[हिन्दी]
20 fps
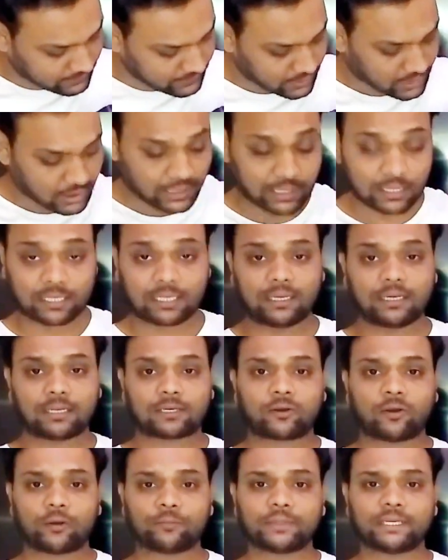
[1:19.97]
तो
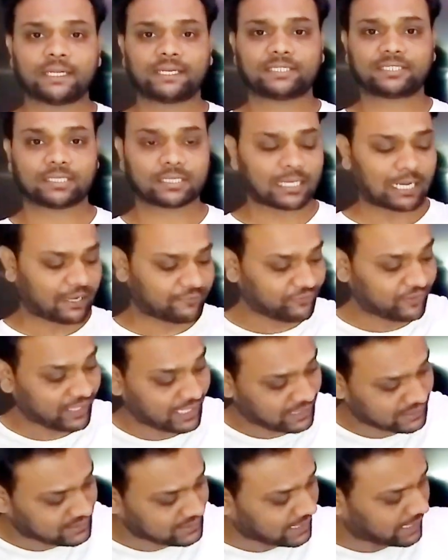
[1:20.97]
कलर कॉम्बिनेशन
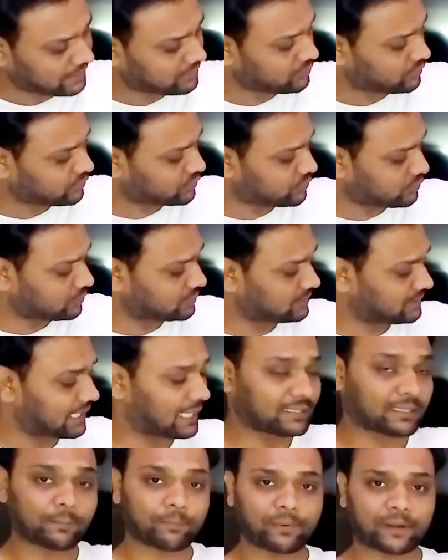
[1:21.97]
काफी अच्छा है दोस्तों
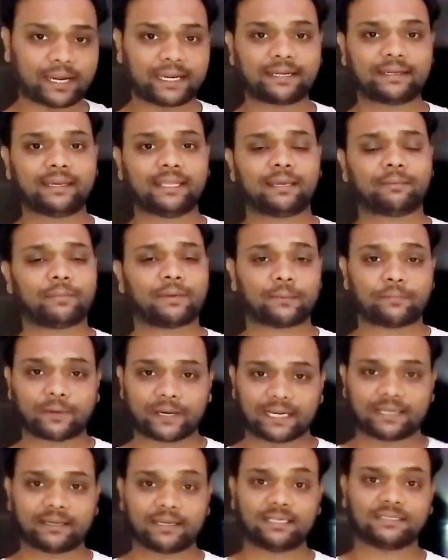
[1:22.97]
ज्यादा ब्राइट नहीं है मैं
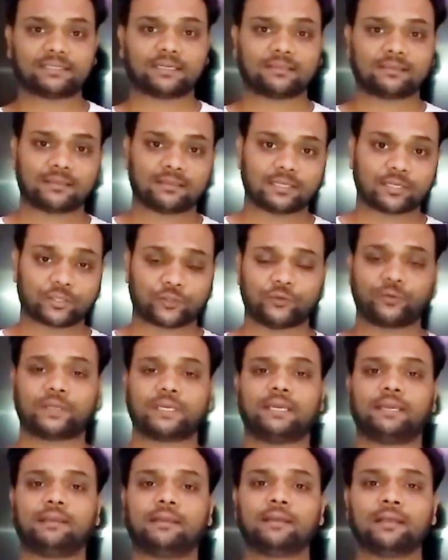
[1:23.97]
ब्राइट नहीं चाहता था
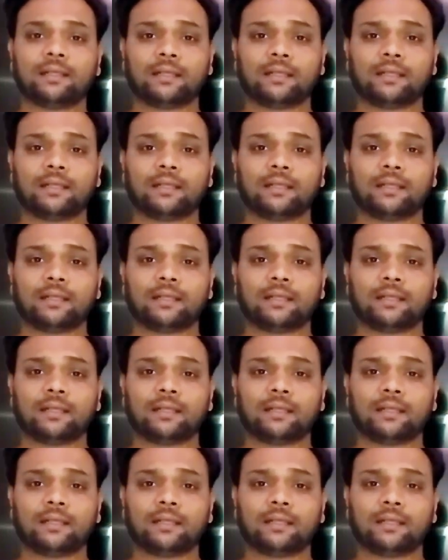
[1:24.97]
क्योंकि